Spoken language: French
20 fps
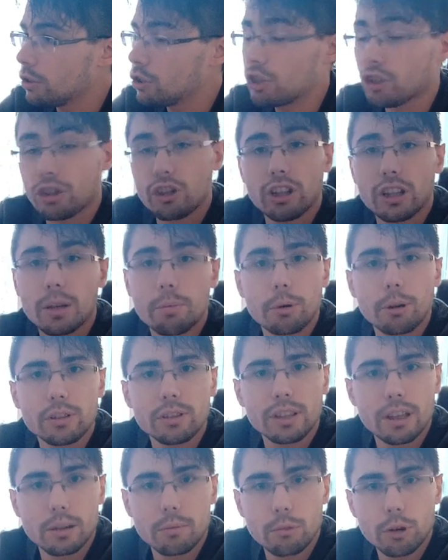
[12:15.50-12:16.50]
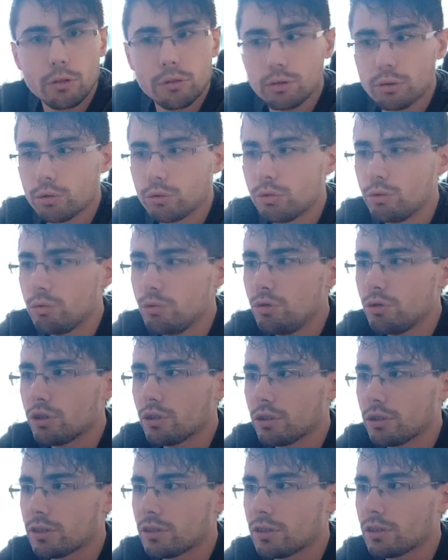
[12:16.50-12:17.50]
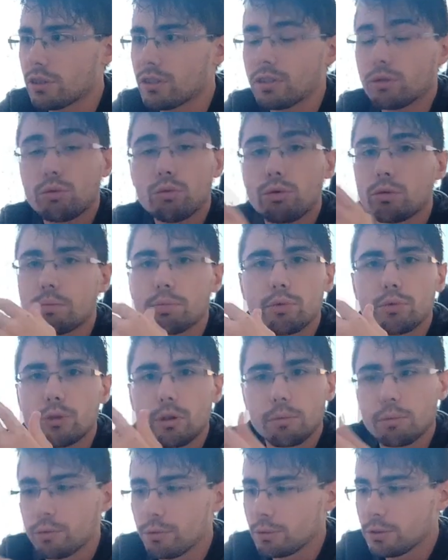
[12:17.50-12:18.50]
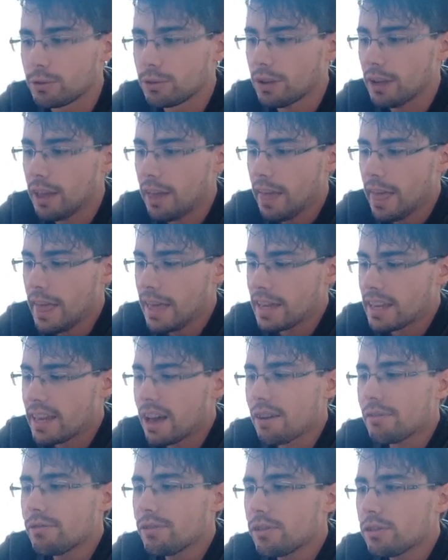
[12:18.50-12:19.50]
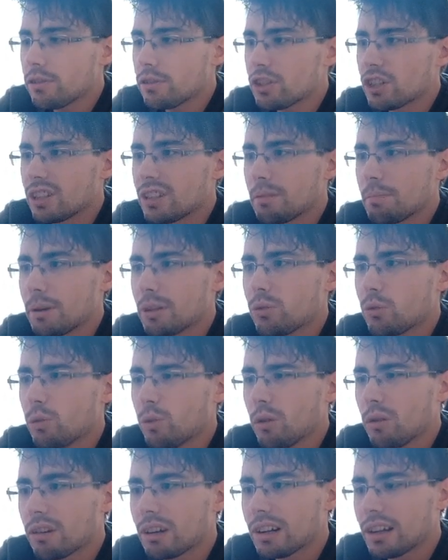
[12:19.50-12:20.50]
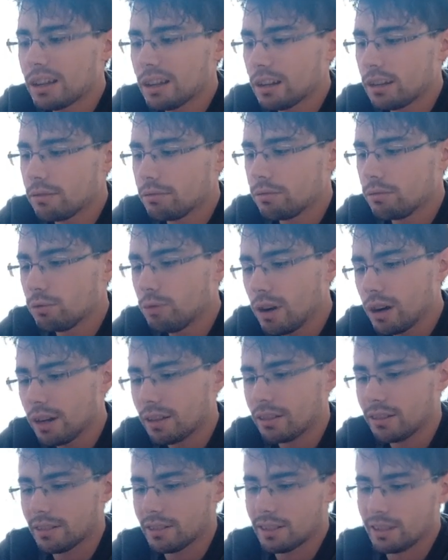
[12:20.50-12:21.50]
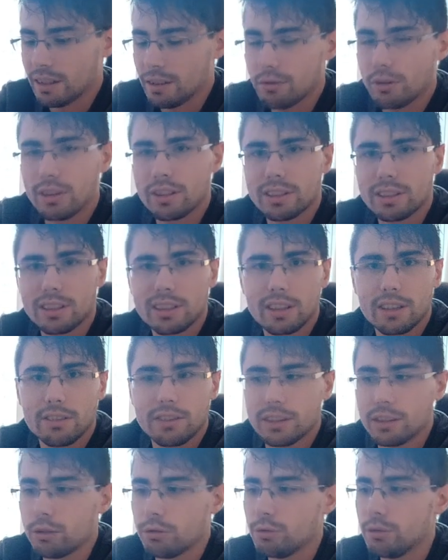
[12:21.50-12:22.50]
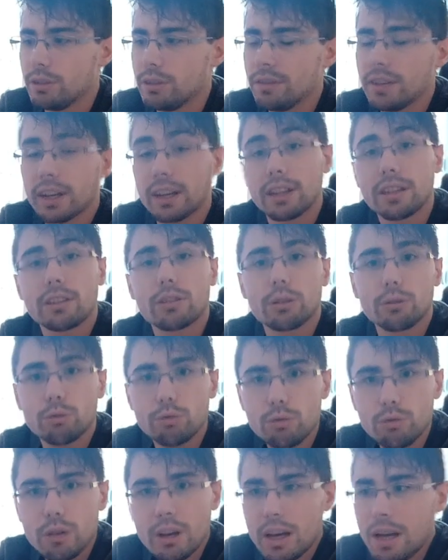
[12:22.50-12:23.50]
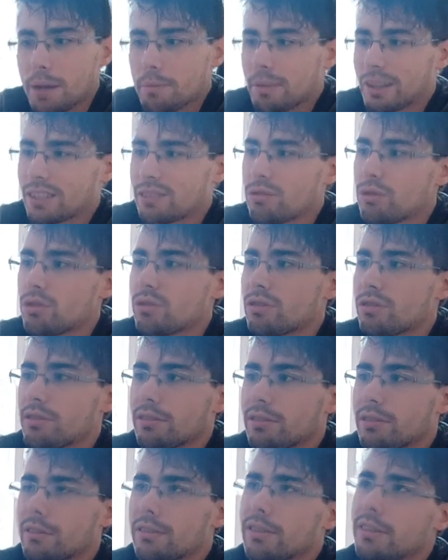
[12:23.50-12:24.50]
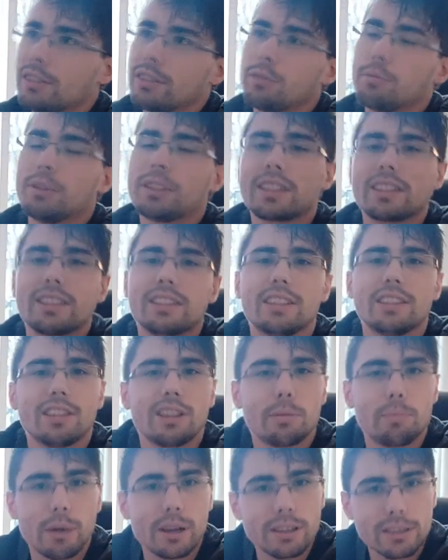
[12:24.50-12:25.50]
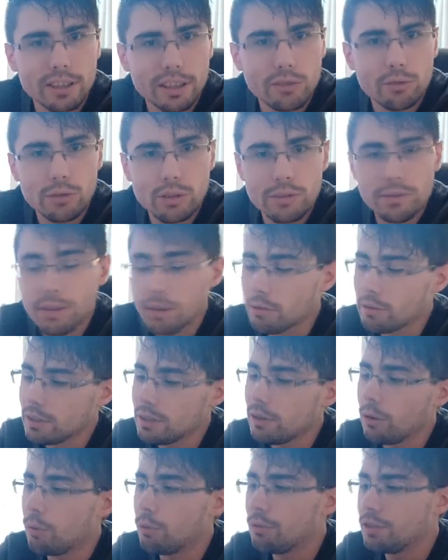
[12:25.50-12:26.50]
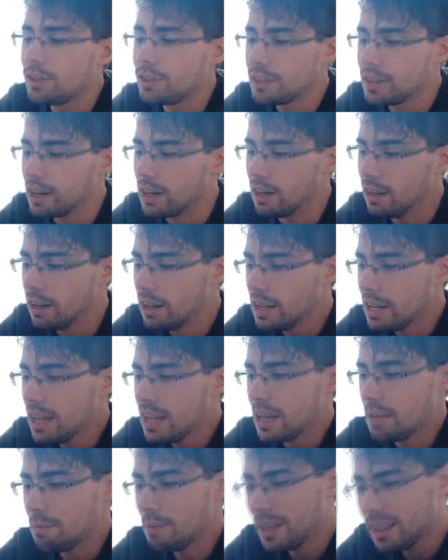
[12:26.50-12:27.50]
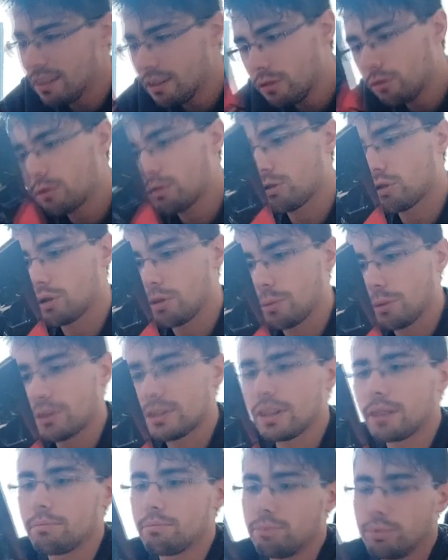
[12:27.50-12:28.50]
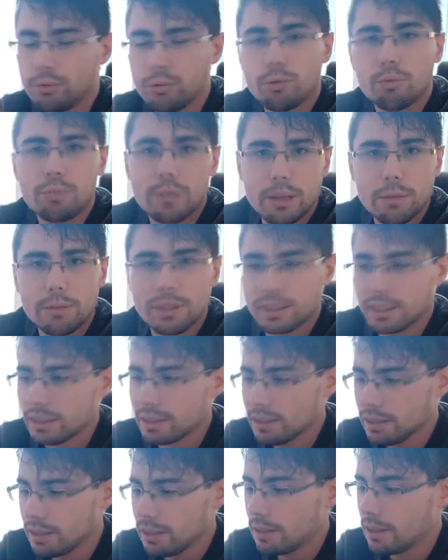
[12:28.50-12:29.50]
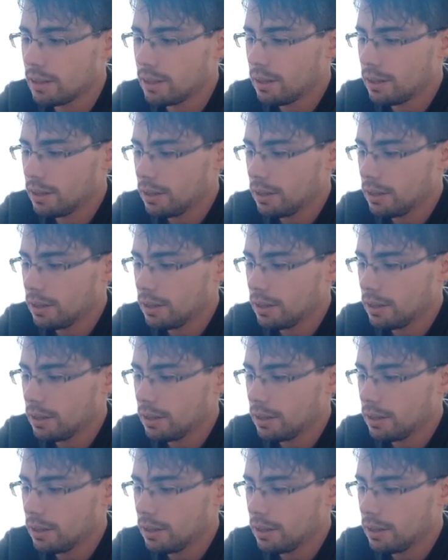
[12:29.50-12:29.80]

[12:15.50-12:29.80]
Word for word: j'en apprends tellement que du coup, j'en sais toujours plus en plus. Et avant, j'étais pas trop enclin à vouloir savoir ce qu'il y avait dans l'univers étendu, parce que je, je maîtrisais déjà pas assez l'univers, on va dire, officiel. Et maintenant que je commence à plutôt bien maîtriser,